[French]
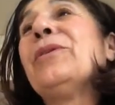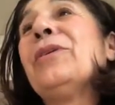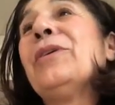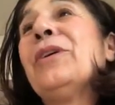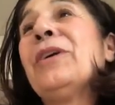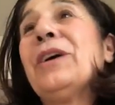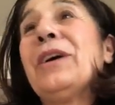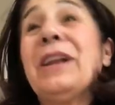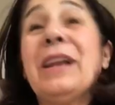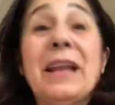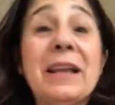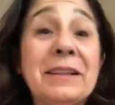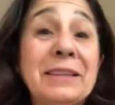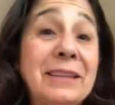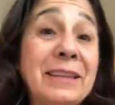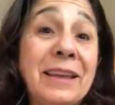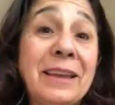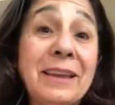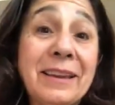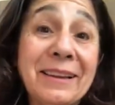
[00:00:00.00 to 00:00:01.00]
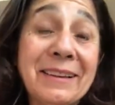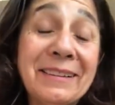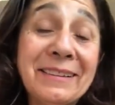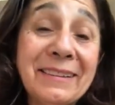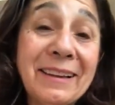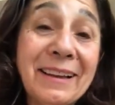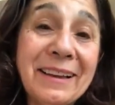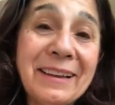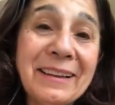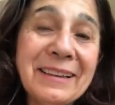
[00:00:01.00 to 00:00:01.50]
Euh, la terre
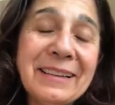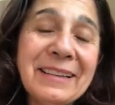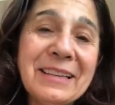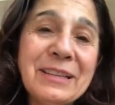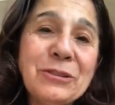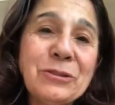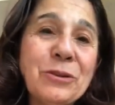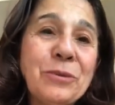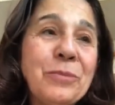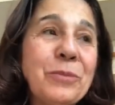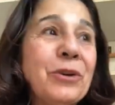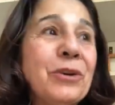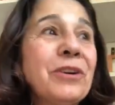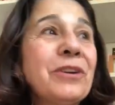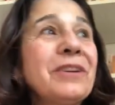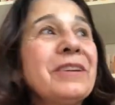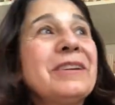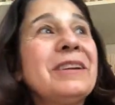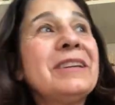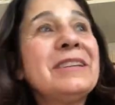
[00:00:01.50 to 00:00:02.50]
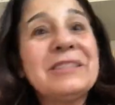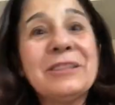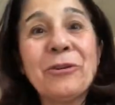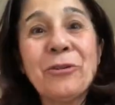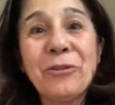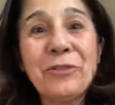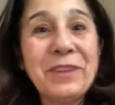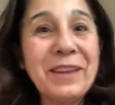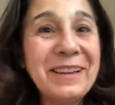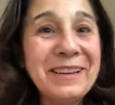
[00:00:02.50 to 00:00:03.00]
hein, qui se meurt, les
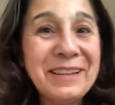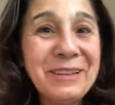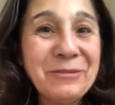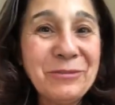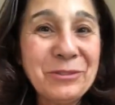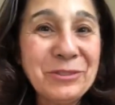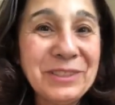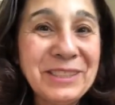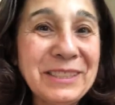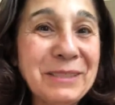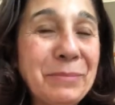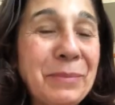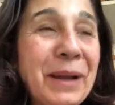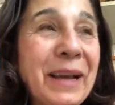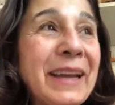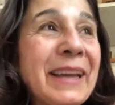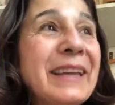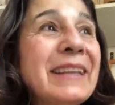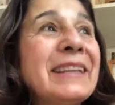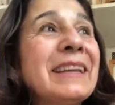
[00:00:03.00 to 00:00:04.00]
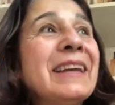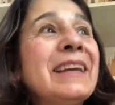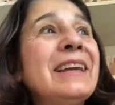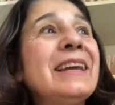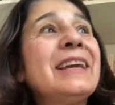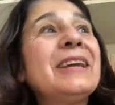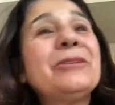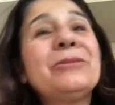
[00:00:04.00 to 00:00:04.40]
hirondelles qui vont disparaître,